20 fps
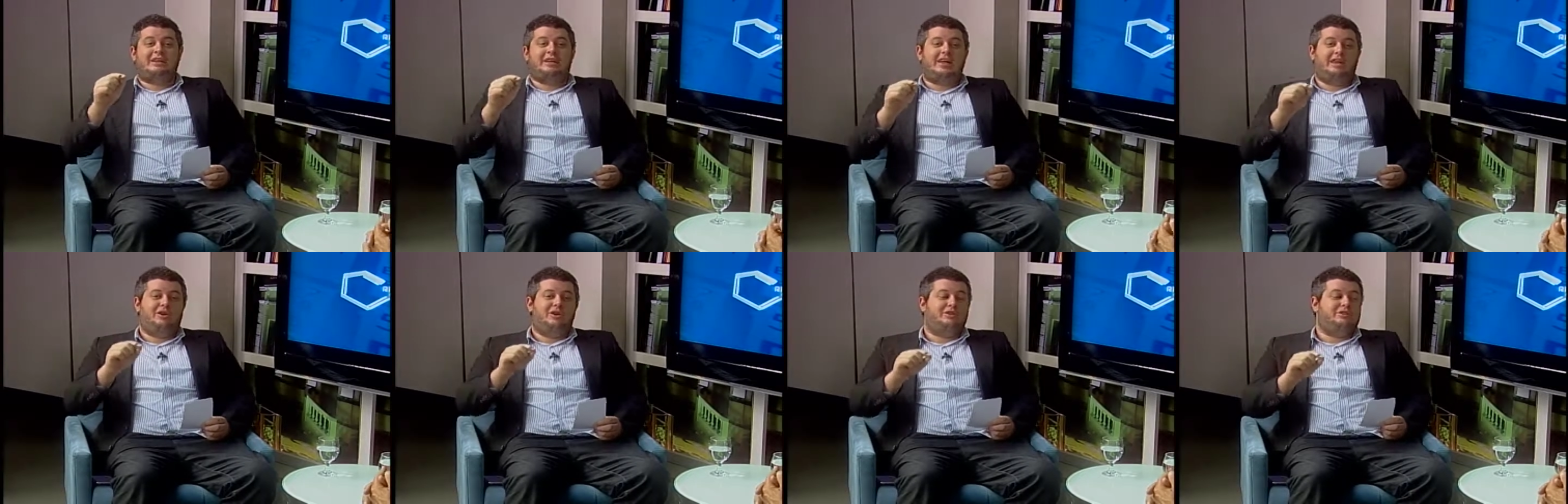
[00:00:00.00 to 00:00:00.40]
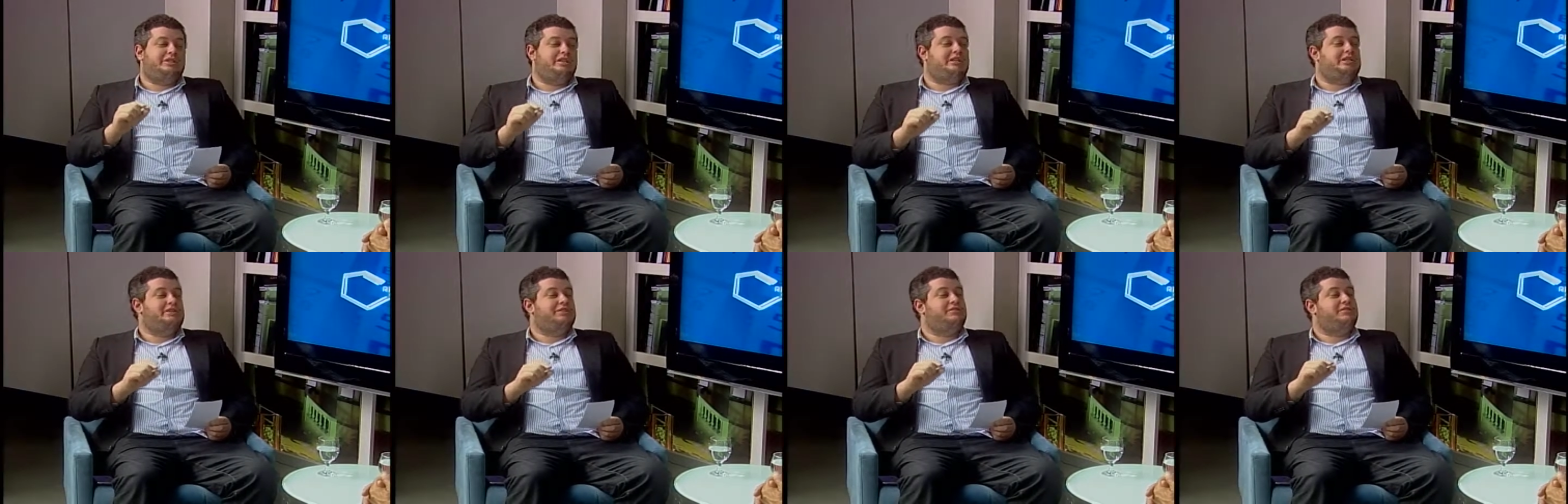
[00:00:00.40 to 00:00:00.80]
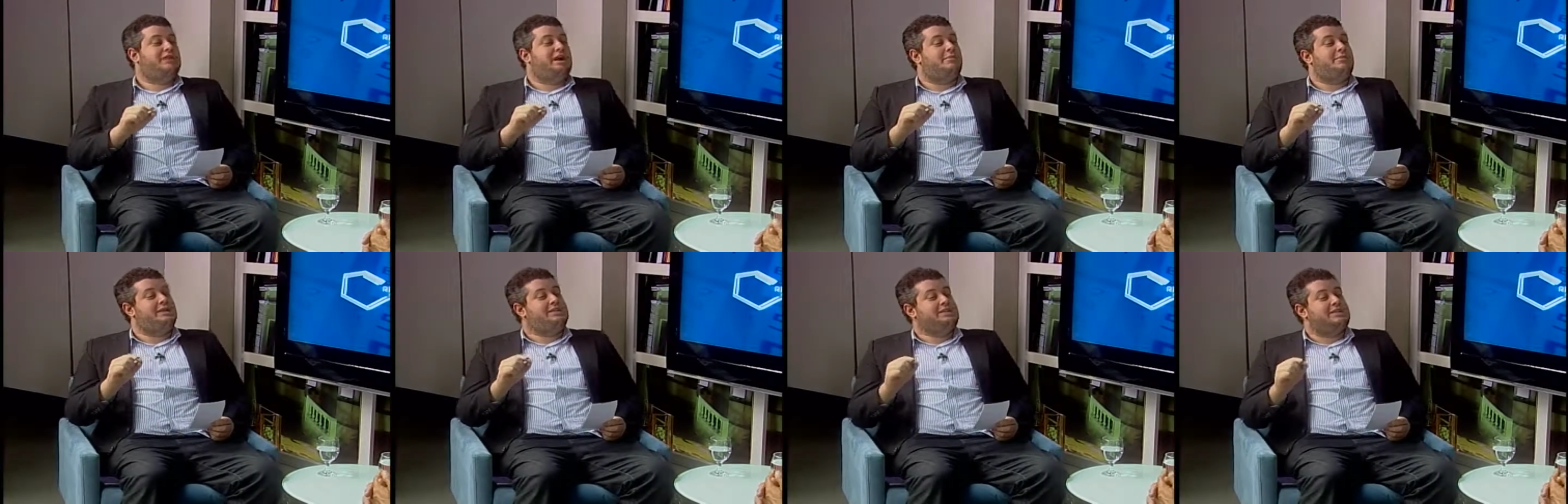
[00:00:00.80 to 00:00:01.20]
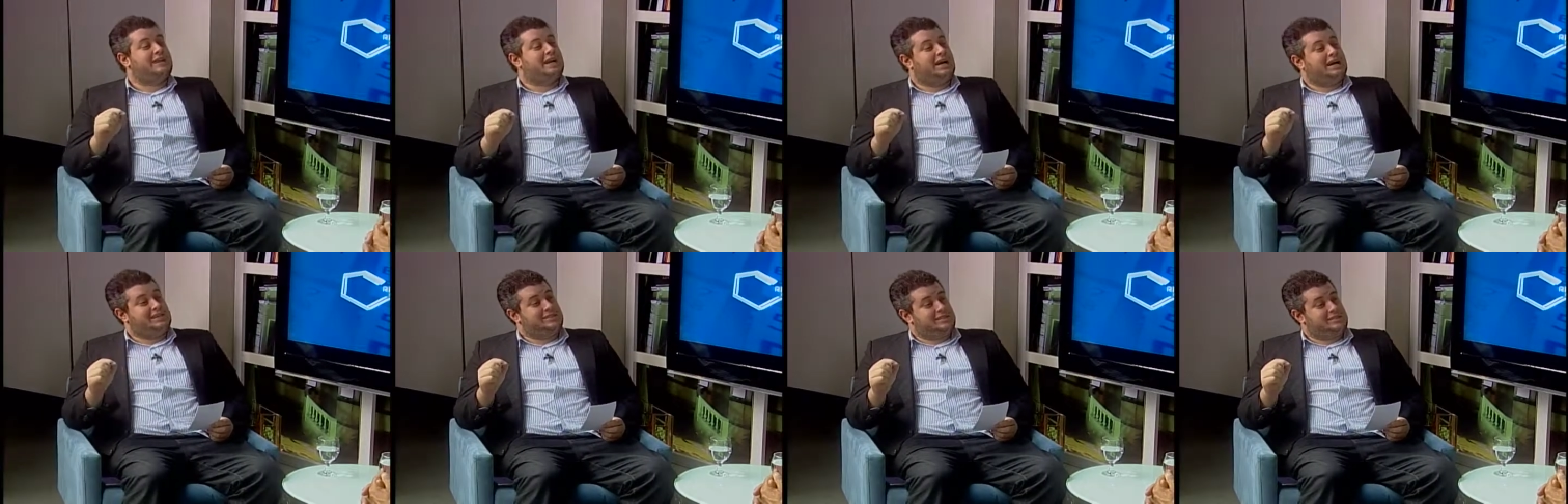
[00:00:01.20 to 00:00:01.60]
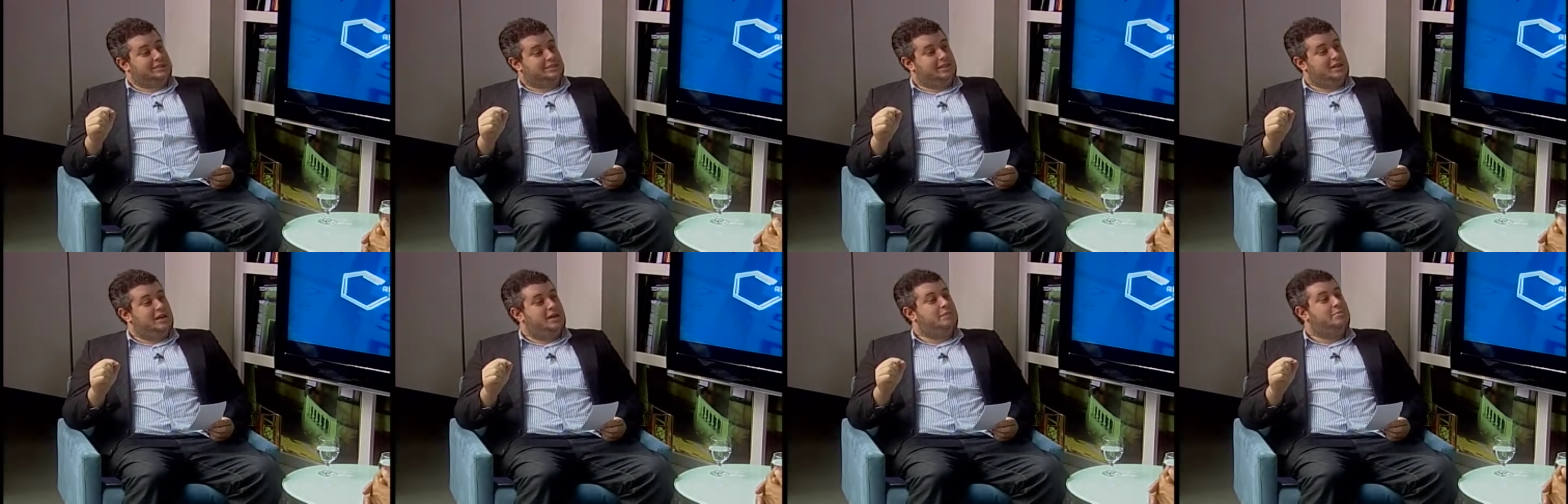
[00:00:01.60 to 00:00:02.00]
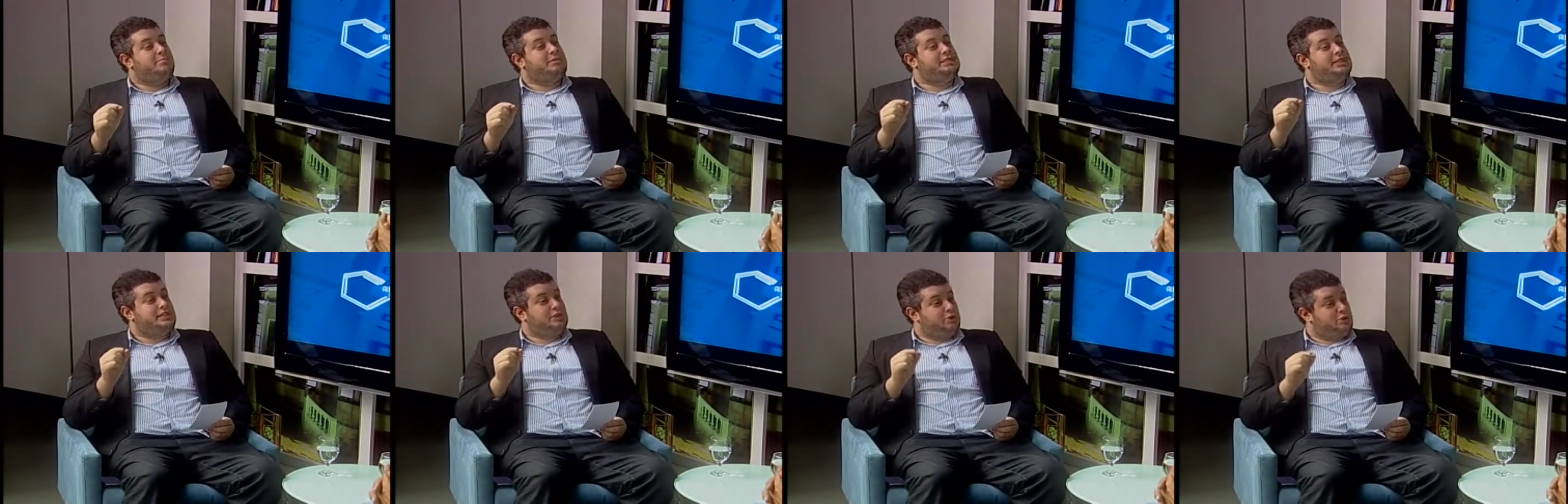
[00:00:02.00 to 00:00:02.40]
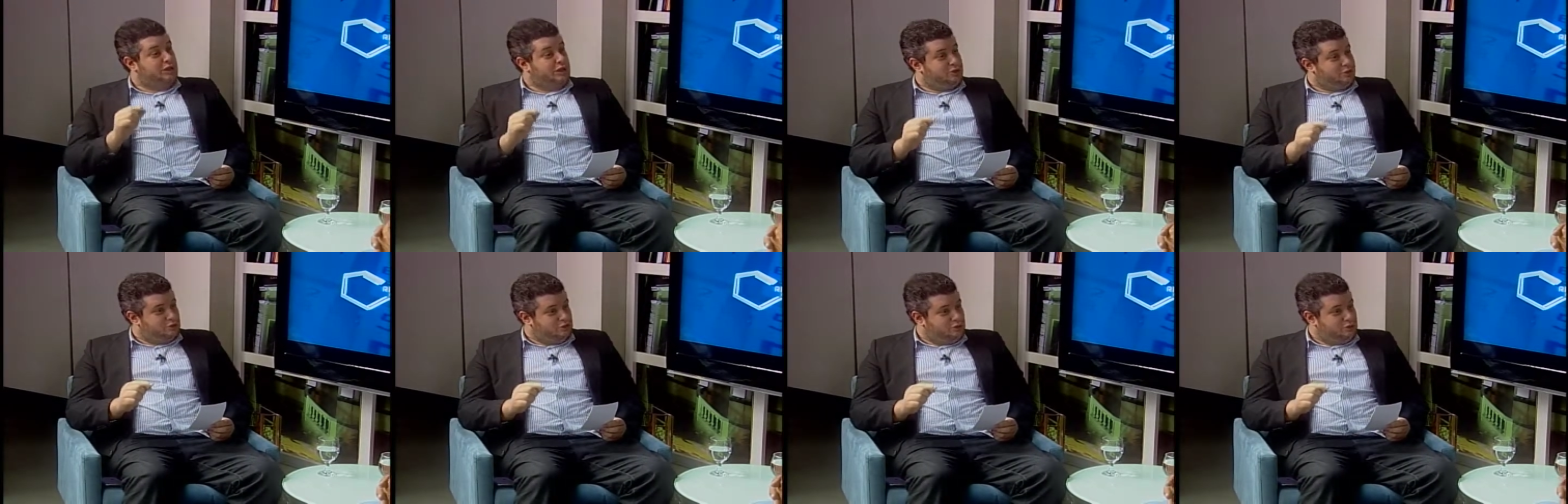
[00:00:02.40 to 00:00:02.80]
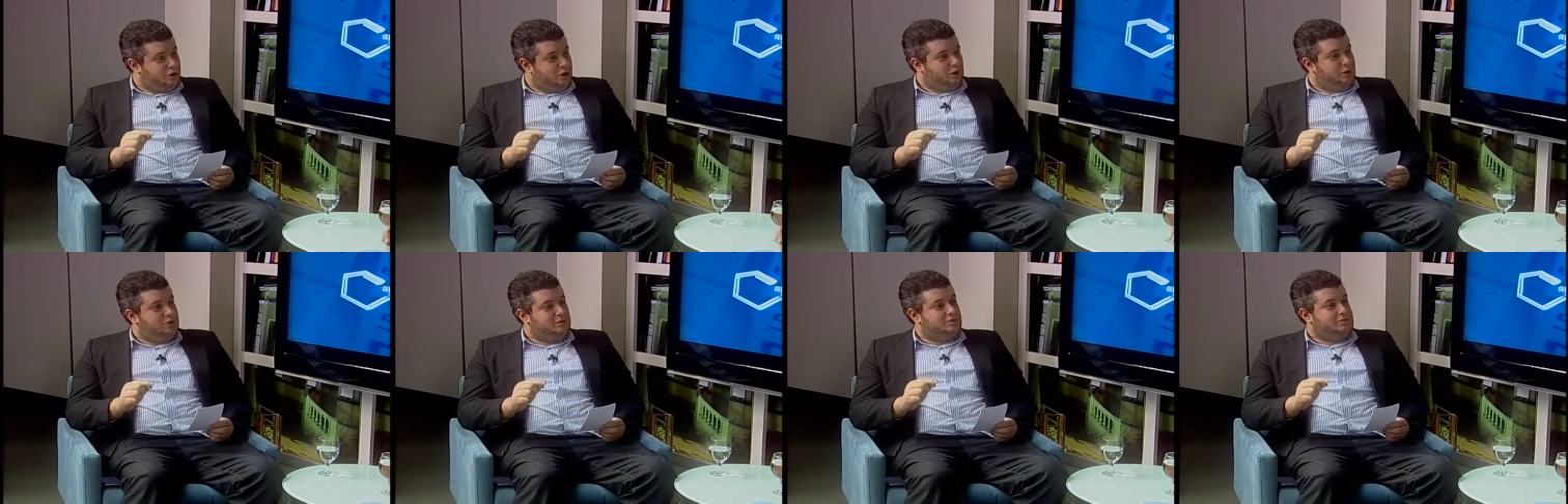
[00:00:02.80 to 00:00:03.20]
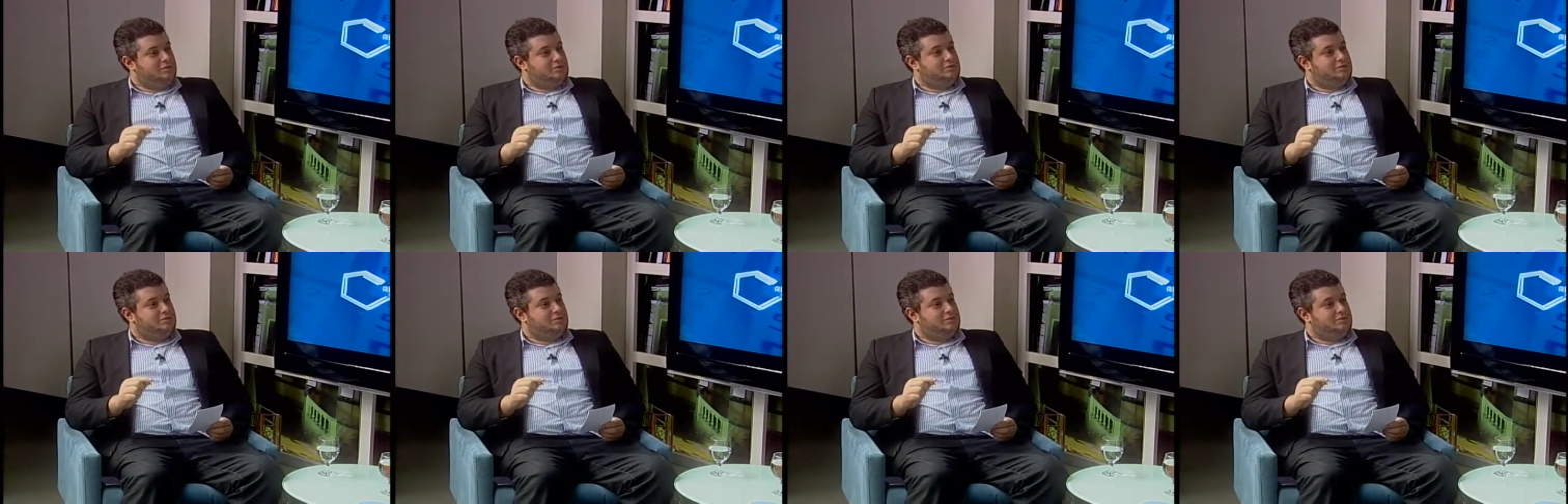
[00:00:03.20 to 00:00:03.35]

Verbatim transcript: ter aquela rotina de ficar mais em casa. Precisa ter cuidado com o sol.